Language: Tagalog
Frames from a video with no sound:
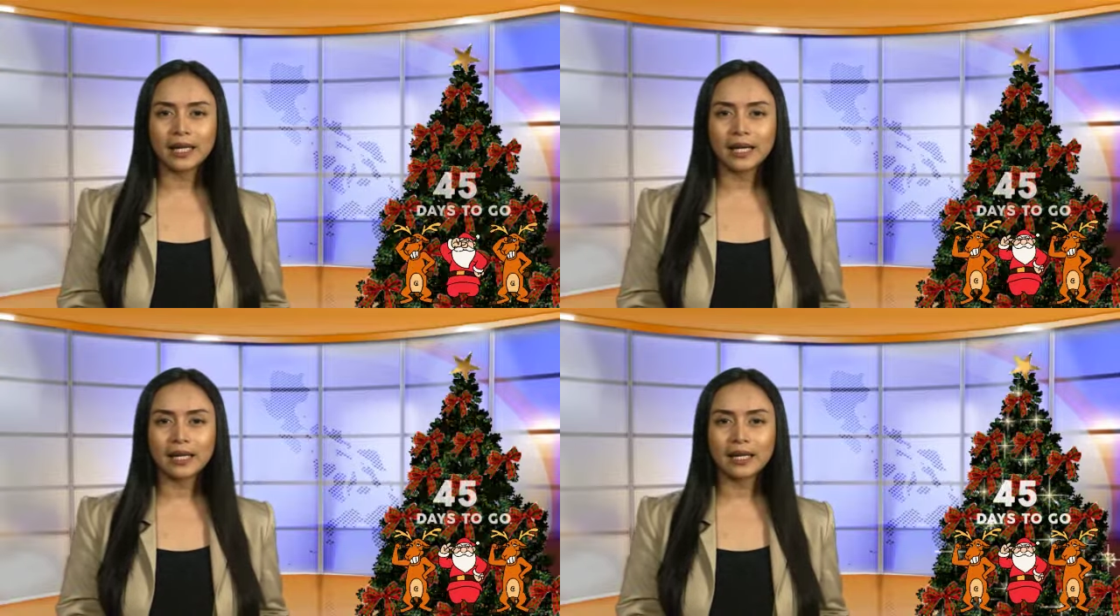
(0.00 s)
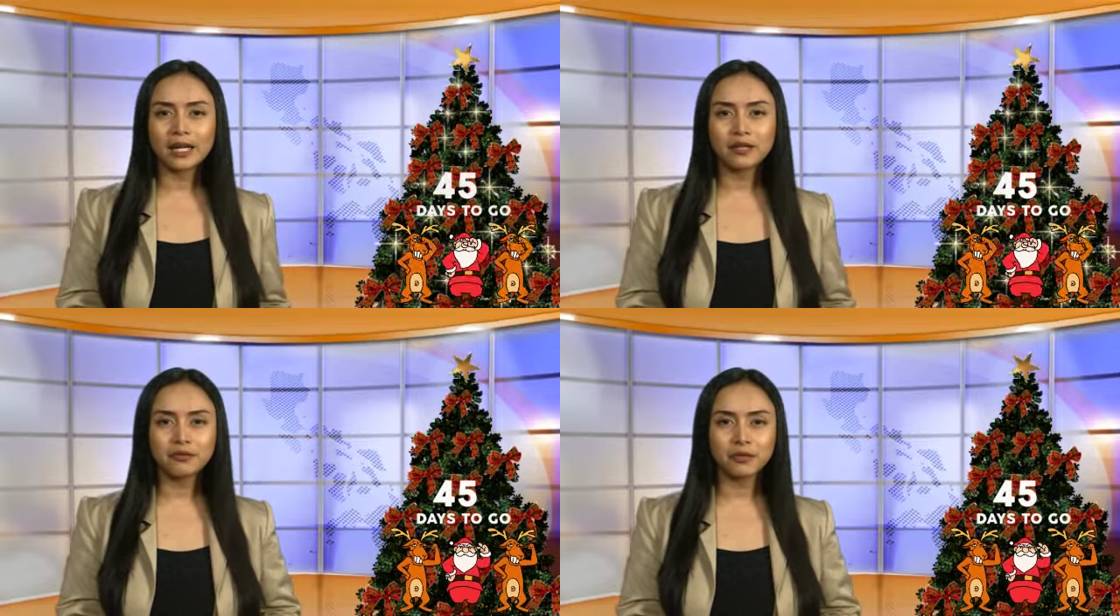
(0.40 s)
Mga
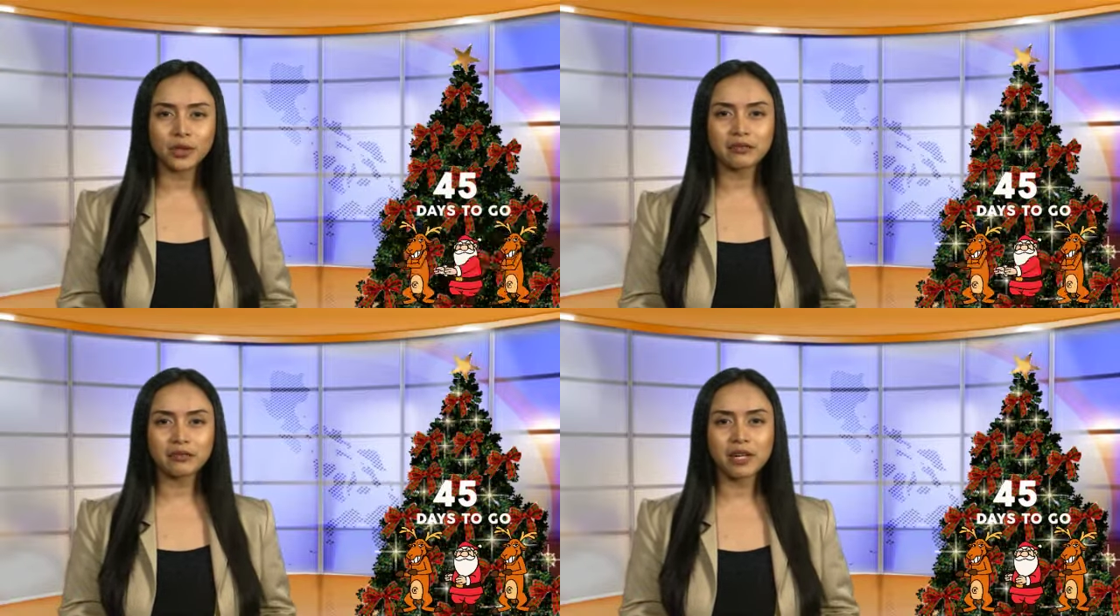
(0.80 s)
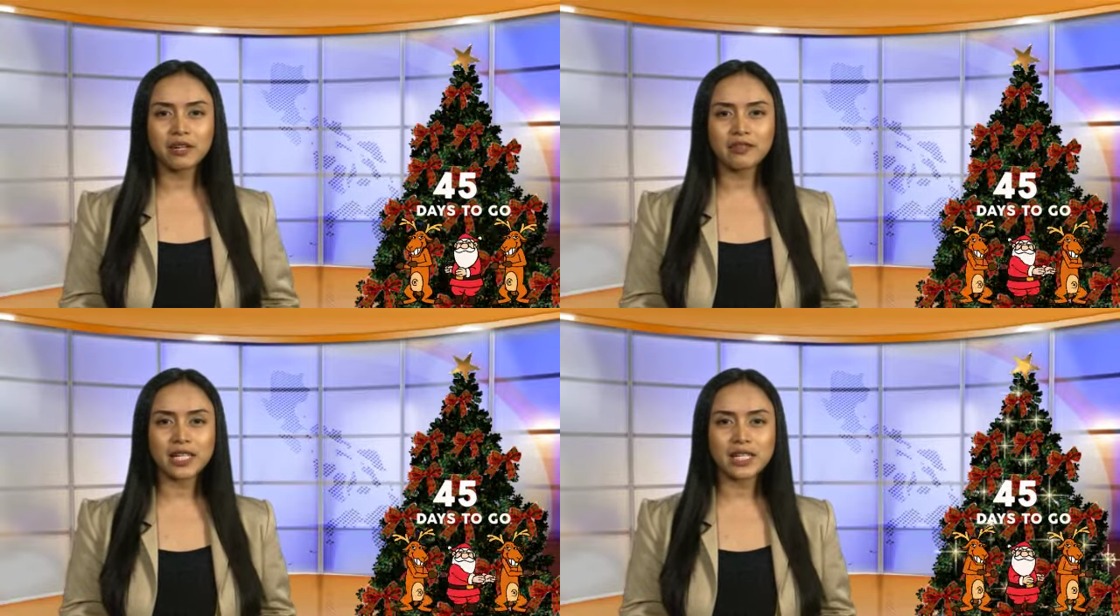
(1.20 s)
higala,
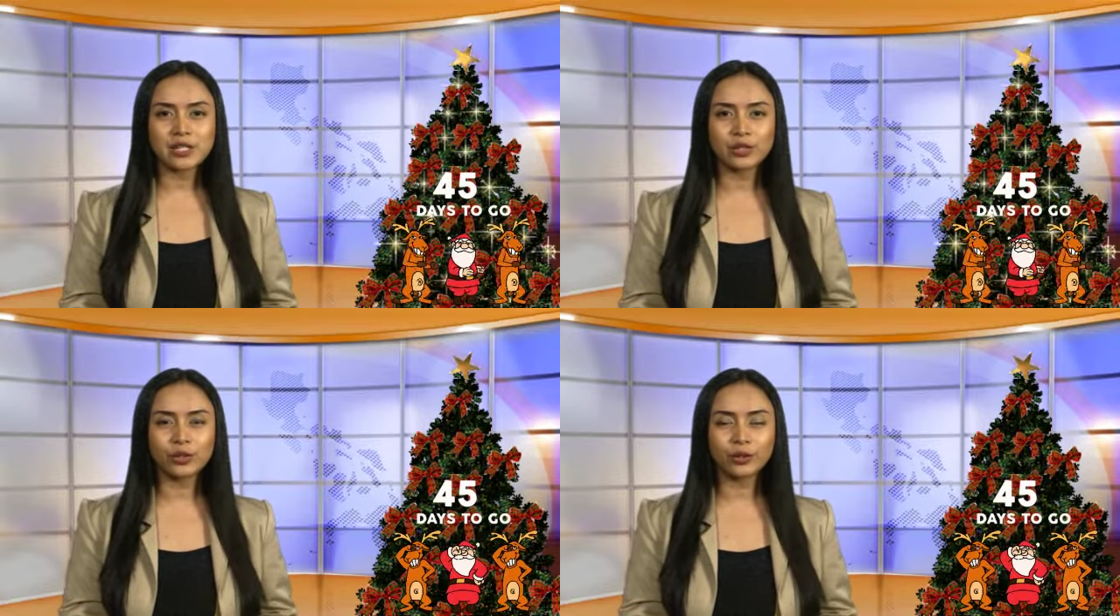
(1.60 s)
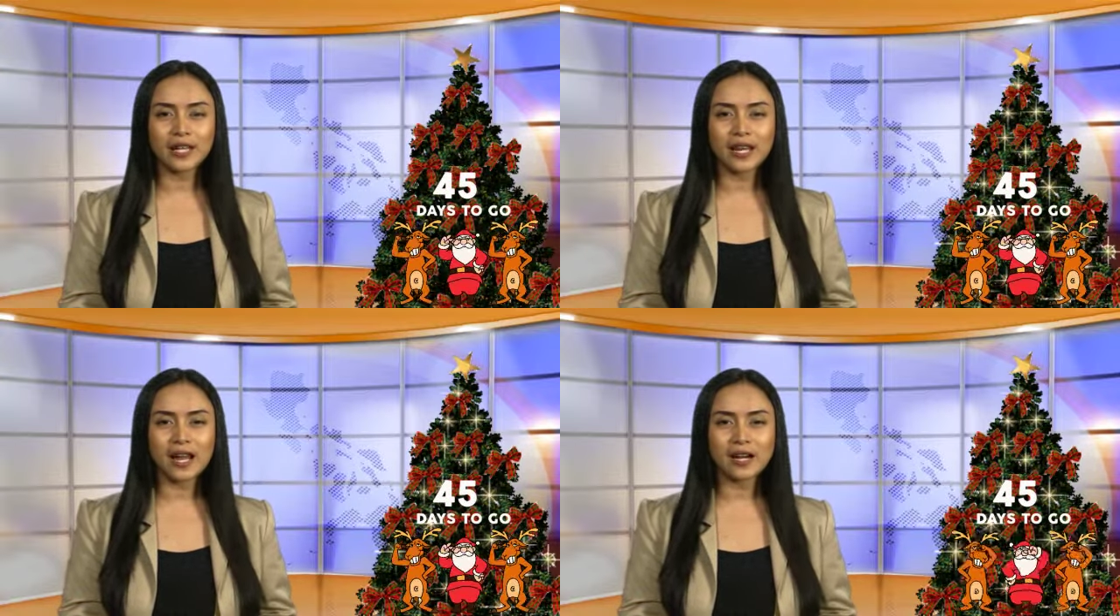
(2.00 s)
45 days to go
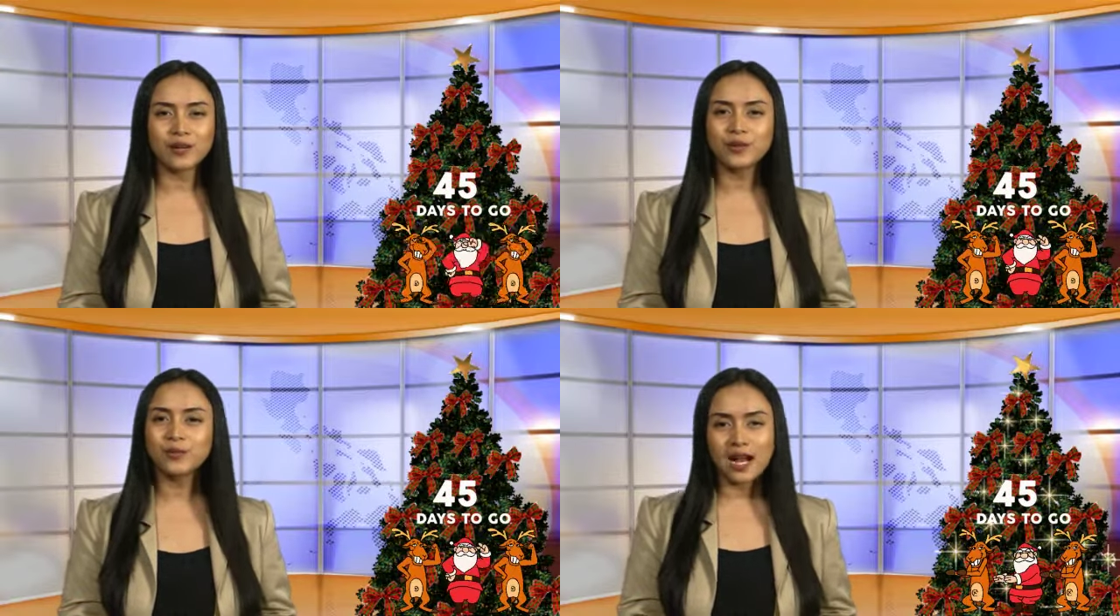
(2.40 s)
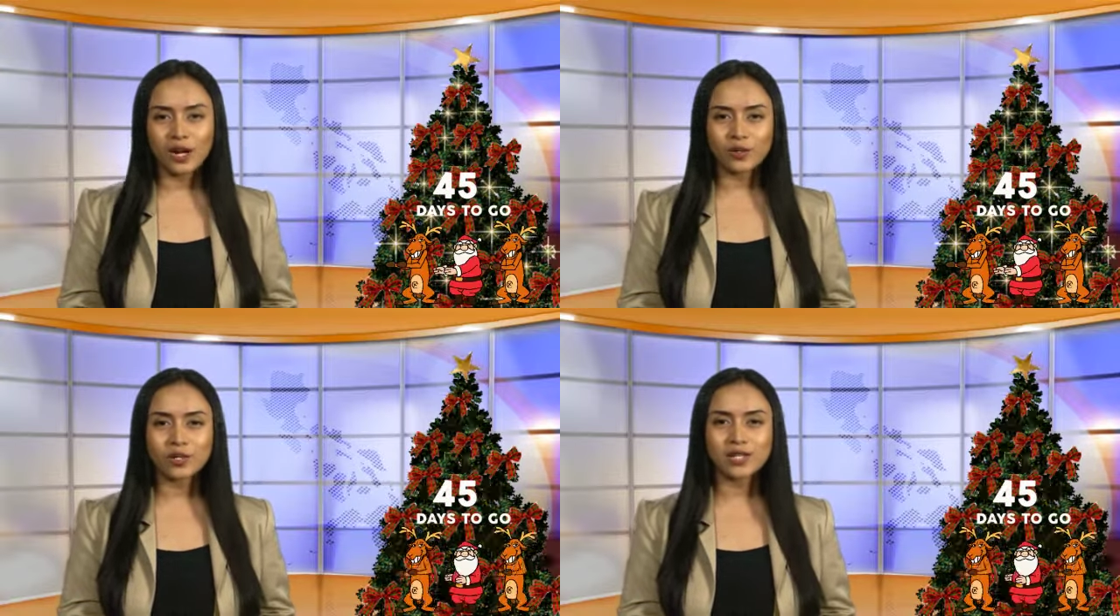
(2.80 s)
na lang ug
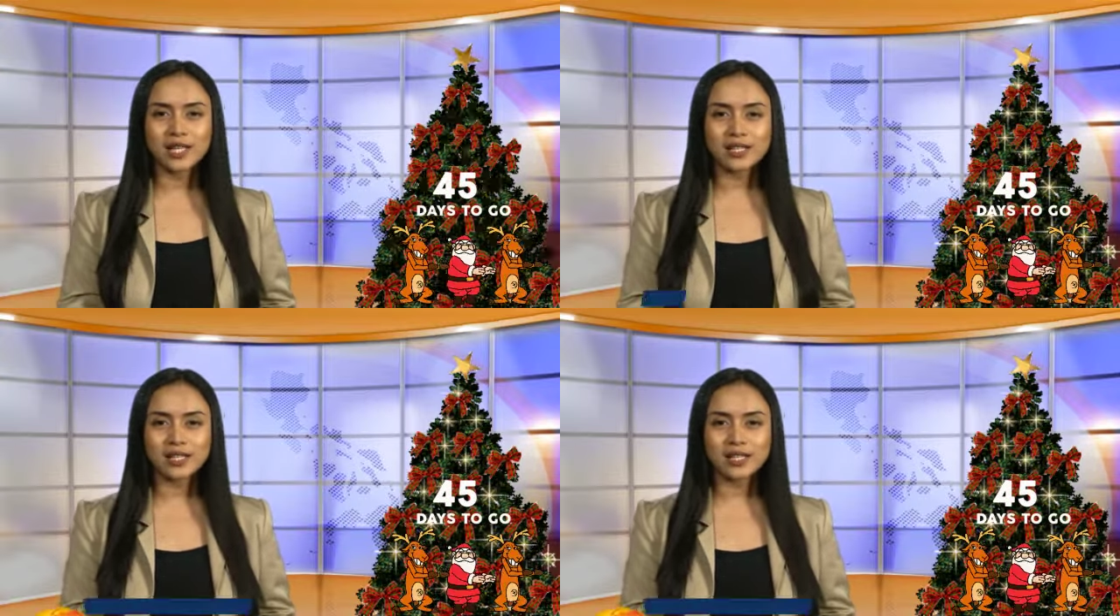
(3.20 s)
Pasko na.